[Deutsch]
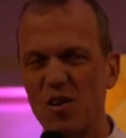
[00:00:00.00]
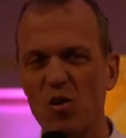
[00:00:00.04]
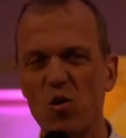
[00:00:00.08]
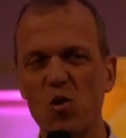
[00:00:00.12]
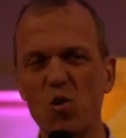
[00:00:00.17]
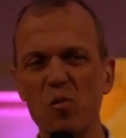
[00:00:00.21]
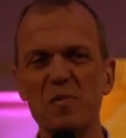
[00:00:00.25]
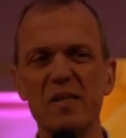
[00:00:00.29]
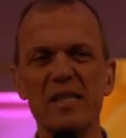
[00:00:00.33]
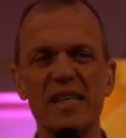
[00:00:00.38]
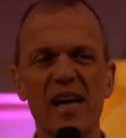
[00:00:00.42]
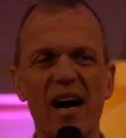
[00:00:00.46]

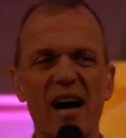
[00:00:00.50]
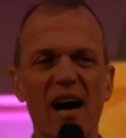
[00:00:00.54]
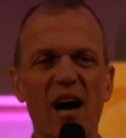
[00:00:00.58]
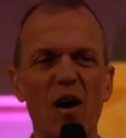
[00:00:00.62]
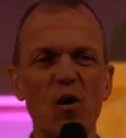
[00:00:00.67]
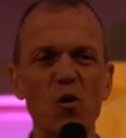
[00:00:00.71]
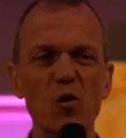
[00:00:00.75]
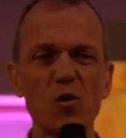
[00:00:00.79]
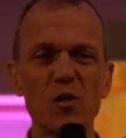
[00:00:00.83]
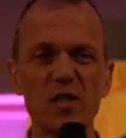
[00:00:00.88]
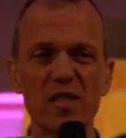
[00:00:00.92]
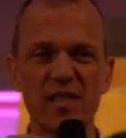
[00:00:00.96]
um die
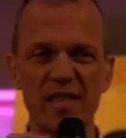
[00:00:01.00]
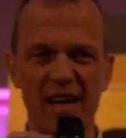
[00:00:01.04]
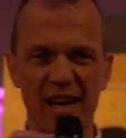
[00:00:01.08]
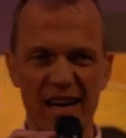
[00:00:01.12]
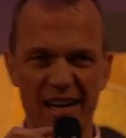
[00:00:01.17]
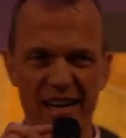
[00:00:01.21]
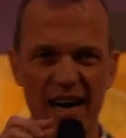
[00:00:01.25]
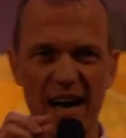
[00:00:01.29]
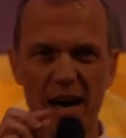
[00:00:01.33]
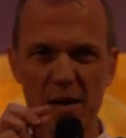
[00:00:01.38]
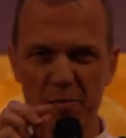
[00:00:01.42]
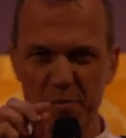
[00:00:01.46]

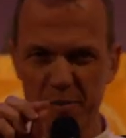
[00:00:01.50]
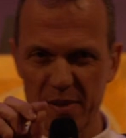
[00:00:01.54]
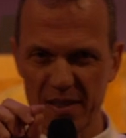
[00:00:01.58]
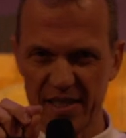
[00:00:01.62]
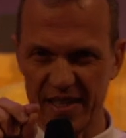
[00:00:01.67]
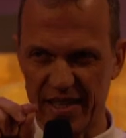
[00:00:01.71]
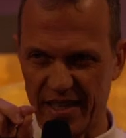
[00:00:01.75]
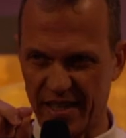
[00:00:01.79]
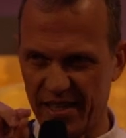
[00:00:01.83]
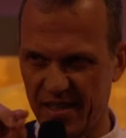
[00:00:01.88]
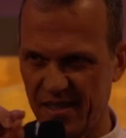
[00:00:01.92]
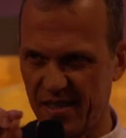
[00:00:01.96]

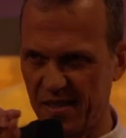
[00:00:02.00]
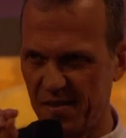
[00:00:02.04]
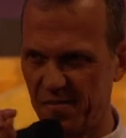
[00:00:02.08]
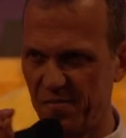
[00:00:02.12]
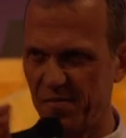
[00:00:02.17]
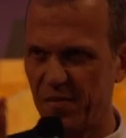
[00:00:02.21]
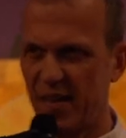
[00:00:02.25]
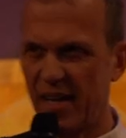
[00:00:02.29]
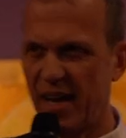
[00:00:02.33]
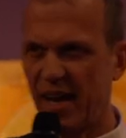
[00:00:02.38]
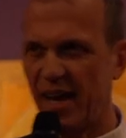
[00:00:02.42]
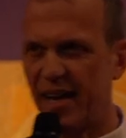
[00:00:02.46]
Aussageabsicht
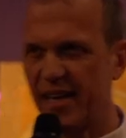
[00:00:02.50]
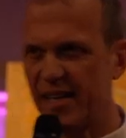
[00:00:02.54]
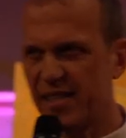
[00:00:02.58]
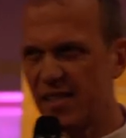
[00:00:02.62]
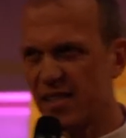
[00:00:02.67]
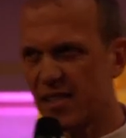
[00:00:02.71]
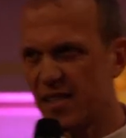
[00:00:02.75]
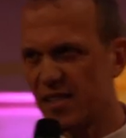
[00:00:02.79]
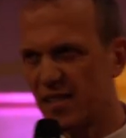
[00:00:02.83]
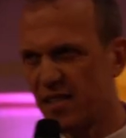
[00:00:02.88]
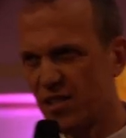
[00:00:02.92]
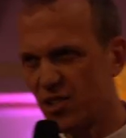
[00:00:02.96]
der
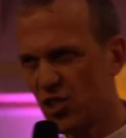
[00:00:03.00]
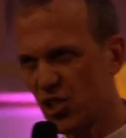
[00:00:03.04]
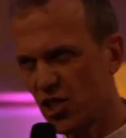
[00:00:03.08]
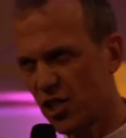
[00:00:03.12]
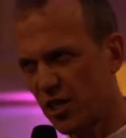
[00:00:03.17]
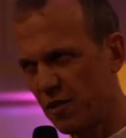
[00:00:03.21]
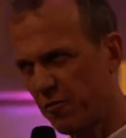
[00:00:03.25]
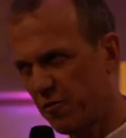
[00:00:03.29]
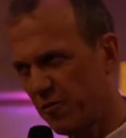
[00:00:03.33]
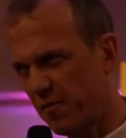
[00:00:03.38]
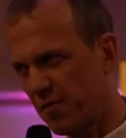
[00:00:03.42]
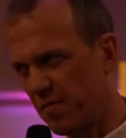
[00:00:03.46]
einzelnen
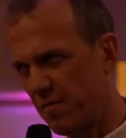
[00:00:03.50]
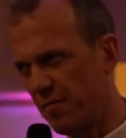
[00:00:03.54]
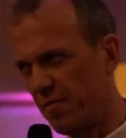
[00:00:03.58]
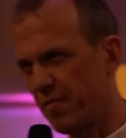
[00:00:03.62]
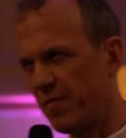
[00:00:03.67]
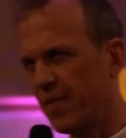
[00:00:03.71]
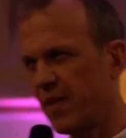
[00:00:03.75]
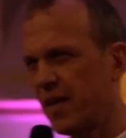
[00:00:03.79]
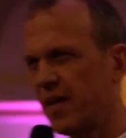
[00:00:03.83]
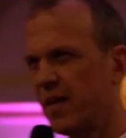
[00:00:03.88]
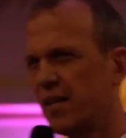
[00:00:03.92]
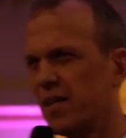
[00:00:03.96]
Schriften
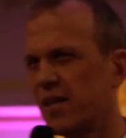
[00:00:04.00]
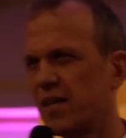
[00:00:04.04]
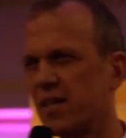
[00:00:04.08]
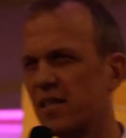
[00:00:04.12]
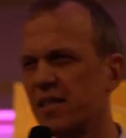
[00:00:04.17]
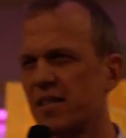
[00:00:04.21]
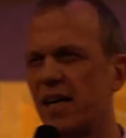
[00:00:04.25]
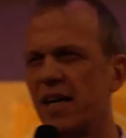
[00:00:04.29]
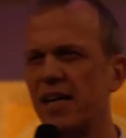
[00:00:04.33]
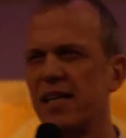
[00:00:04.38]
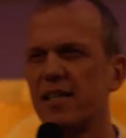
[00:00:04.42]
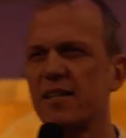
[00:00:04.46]

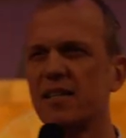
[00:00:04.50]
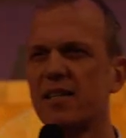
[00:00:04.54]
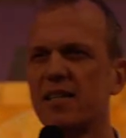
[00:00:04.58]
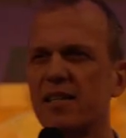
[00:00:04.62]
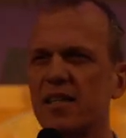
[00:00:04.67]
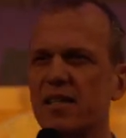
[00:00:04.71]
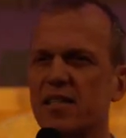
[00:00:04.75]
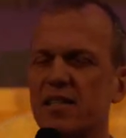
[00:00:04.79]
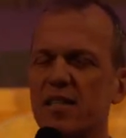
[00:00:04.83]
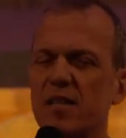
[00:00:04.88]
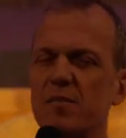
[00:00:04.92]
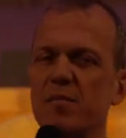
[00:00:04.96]
des Alten
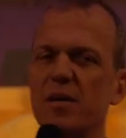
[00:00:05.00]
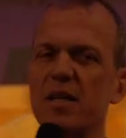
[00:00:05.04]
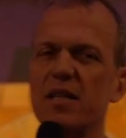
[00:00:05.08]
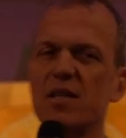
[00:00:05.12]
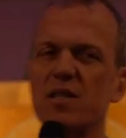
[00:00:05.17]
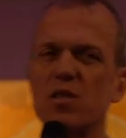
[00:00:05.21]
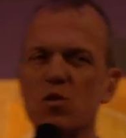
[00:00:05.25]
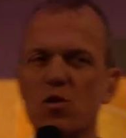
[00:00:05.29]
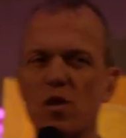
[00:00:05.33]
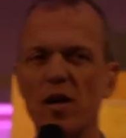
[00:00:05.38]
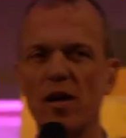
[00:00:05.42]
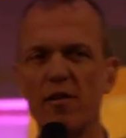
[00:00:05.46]

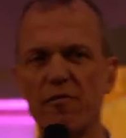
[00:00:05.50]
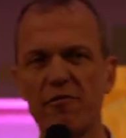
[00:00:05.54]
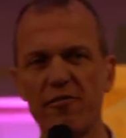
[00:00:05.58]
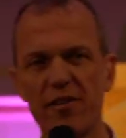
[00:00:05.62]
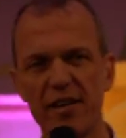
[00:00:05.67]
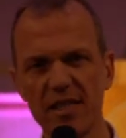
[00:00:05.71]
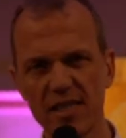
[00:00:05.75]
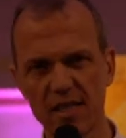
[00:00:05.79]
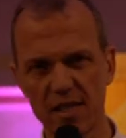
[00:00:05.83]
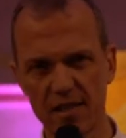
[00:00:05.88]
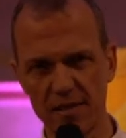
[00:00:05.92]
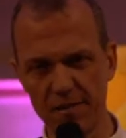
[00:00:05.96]
Testamentes zu
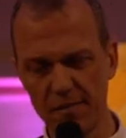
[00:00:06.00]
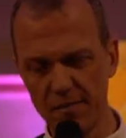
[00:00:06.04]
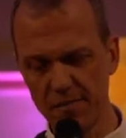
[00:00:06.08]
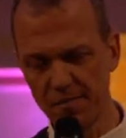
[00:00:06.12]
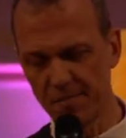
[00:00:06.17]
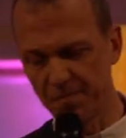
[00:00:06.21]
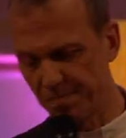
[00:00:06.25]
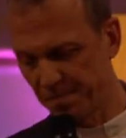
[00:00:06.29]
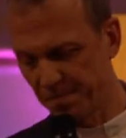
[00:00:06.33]
erfassen,